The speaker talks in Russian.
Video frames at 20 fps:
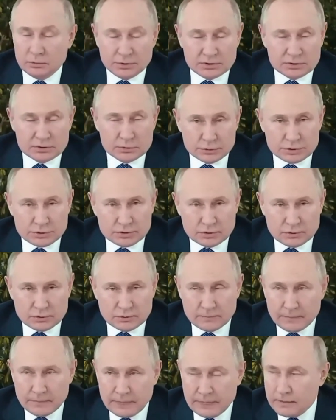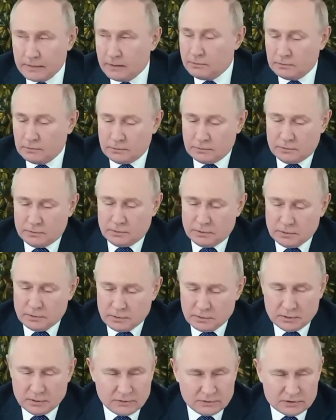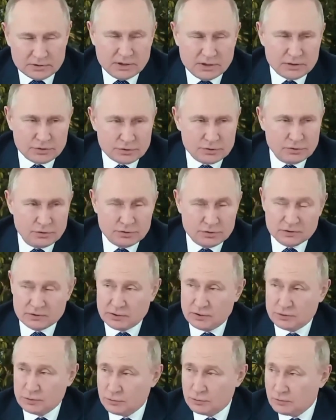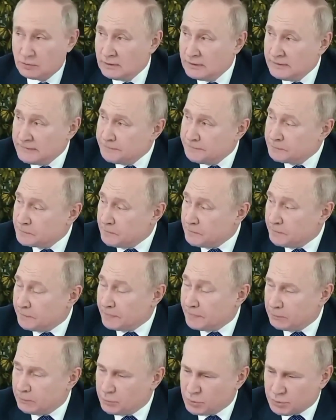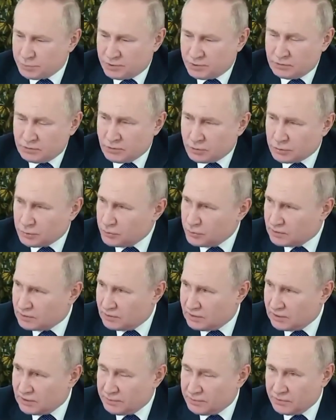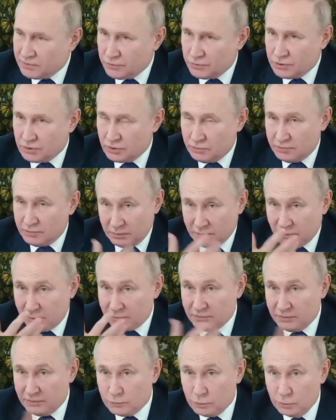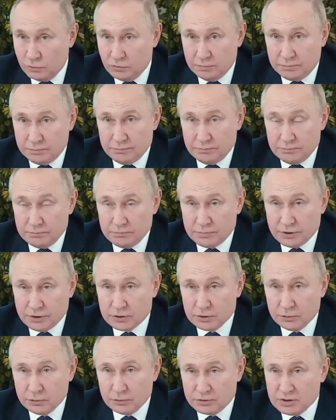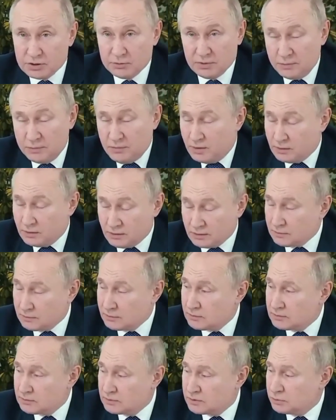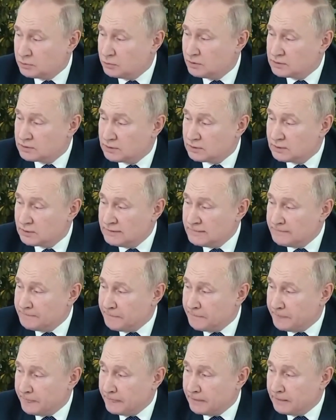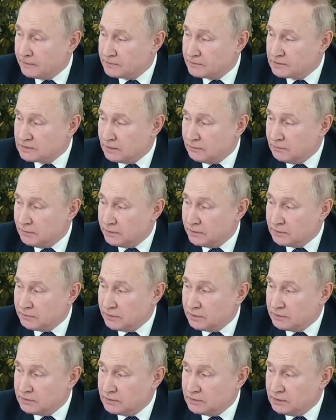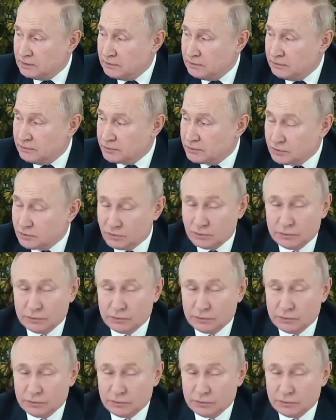Послушайте, вы знаете, что я сейчас скажу? Может быть, это жестко так прозвучит, прямо от меня в голову пришло, но тем не менее, ситуация заставляет говорить такие вещи.